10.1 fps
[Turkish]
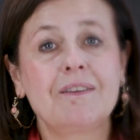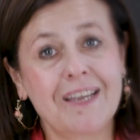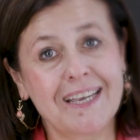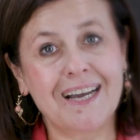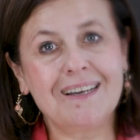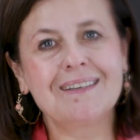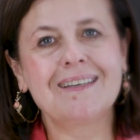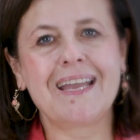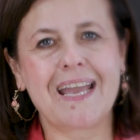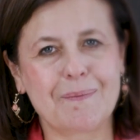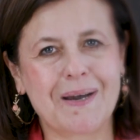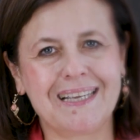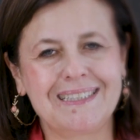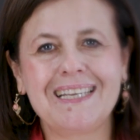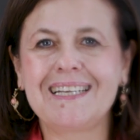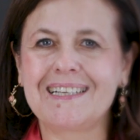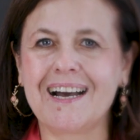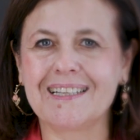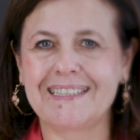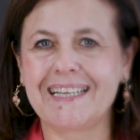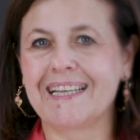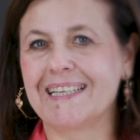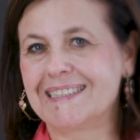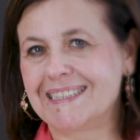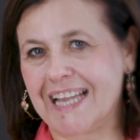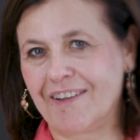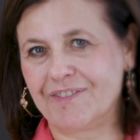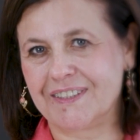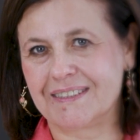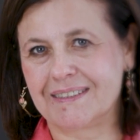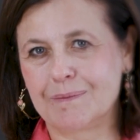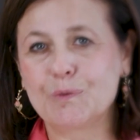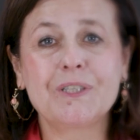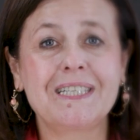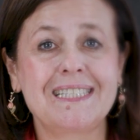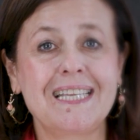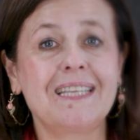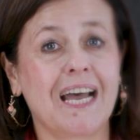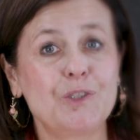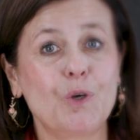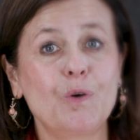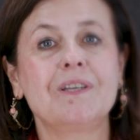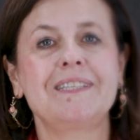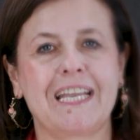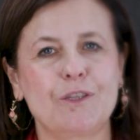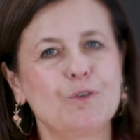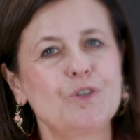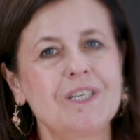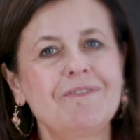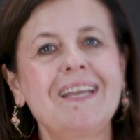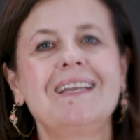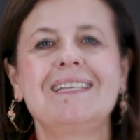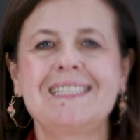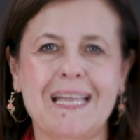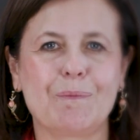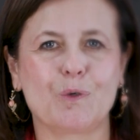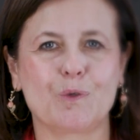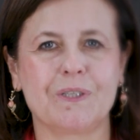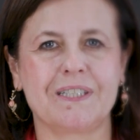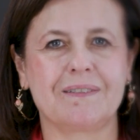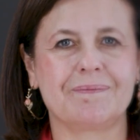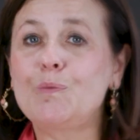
veya MIT, Caltech, Stanford. Bunlar ise daha çok teknoloji ve sistem okulları.